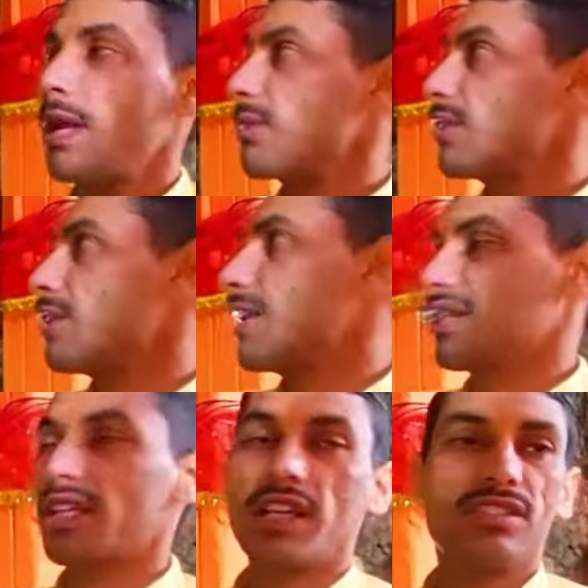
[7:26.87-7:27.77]
प्राप्ति का
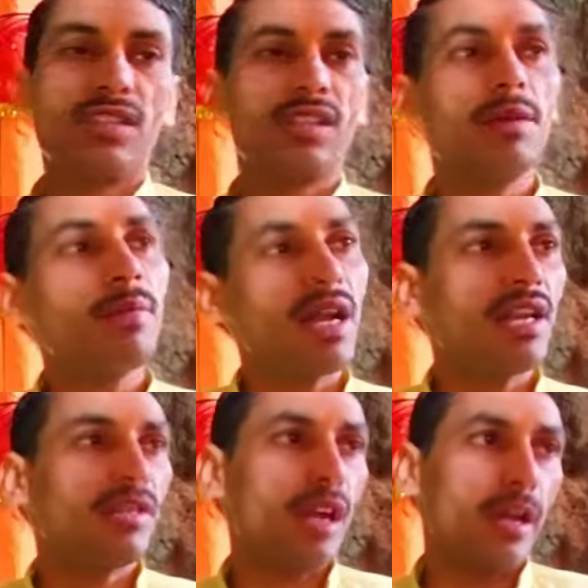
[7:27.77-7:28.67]
माता के इस जल की
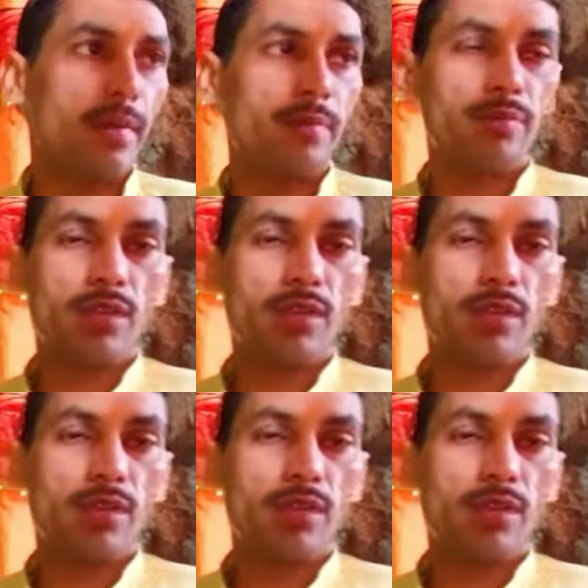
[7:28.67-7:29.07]
मान्यता है